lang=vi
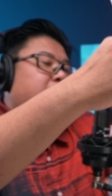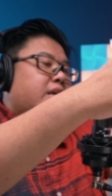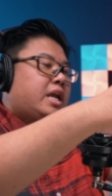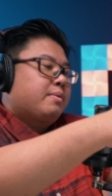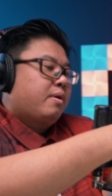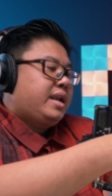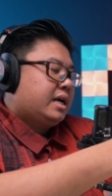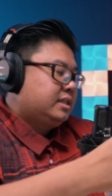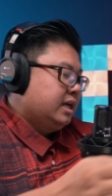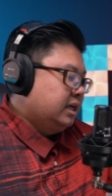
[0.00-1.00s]
thể hiện một cái đặc
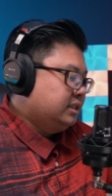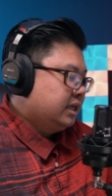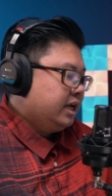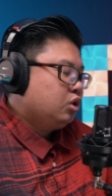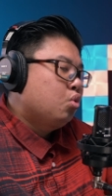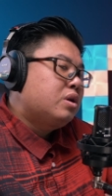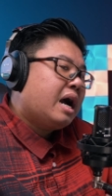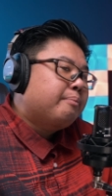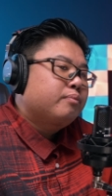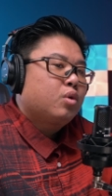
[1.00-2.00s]
trưng những cái tuôn
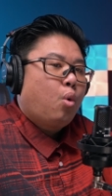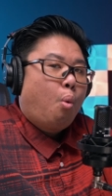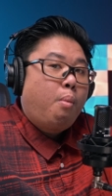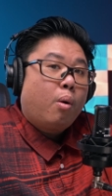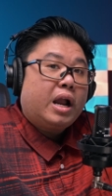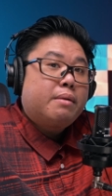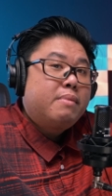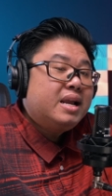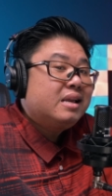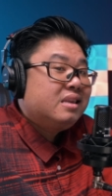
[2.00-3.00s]
âm của một cái
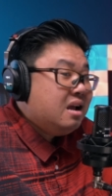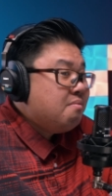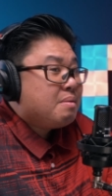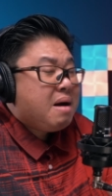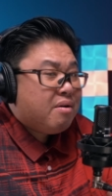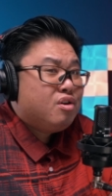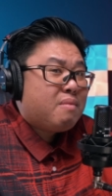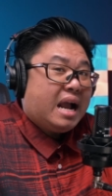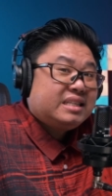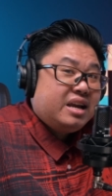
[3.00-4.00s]
mic nhưng mà bao nhiêu
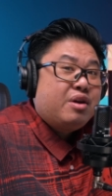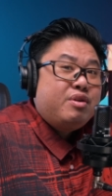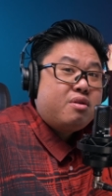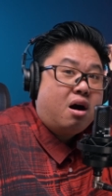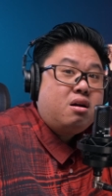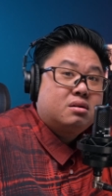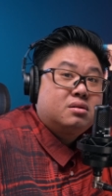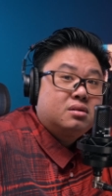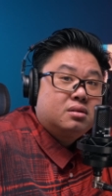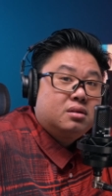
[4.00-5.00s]
bạn sẽ hiểu điều đó
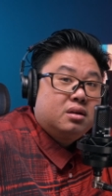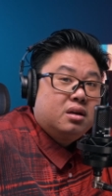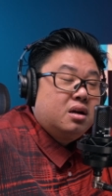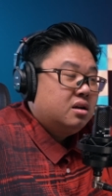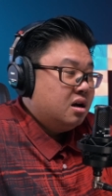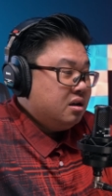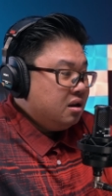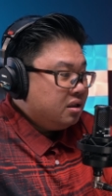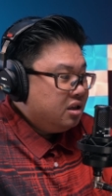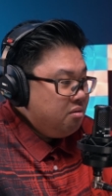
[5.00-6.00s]
gần như
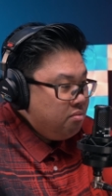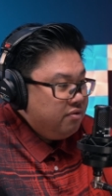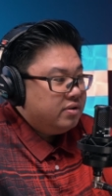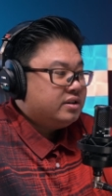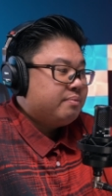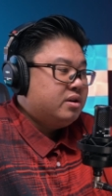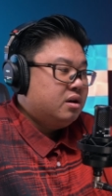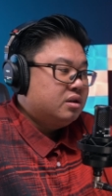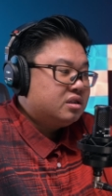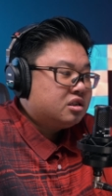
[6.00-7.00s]
là 90% những
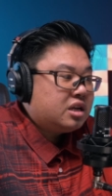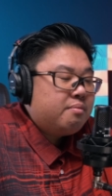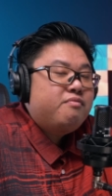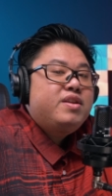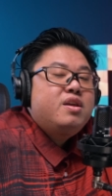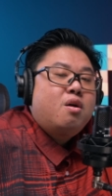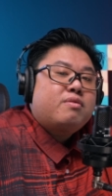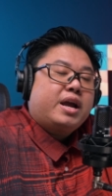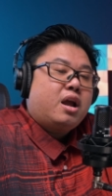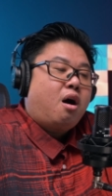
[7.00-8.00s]
người xem video
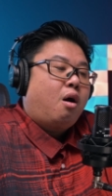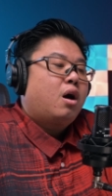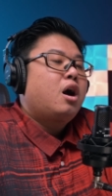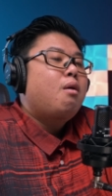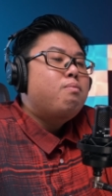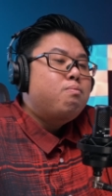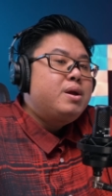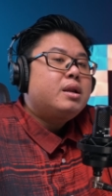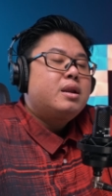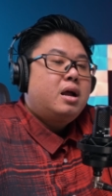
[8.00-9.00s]
này họ không
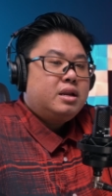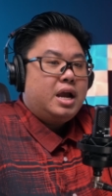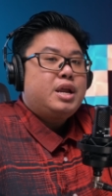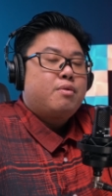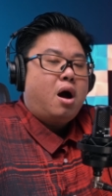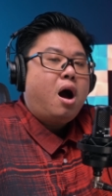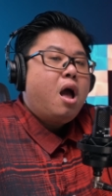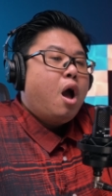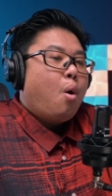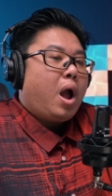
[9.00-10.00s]
biết đến cái điều đó
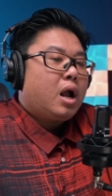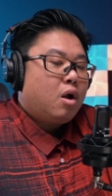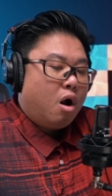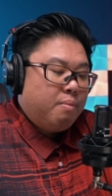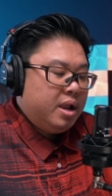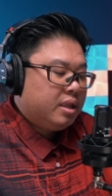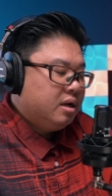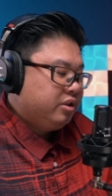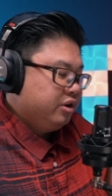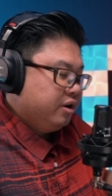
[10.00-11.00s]
hoặc có biết
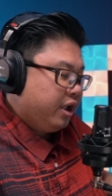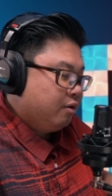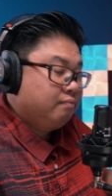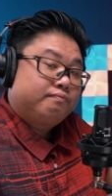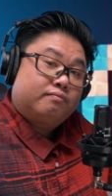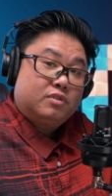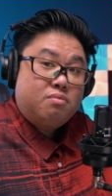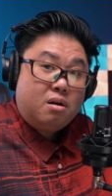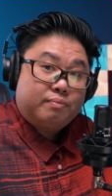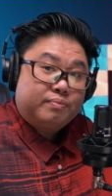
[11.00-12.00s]
nhưng chưa hiểu đúng
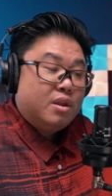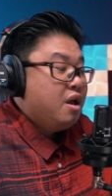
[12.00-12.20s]
không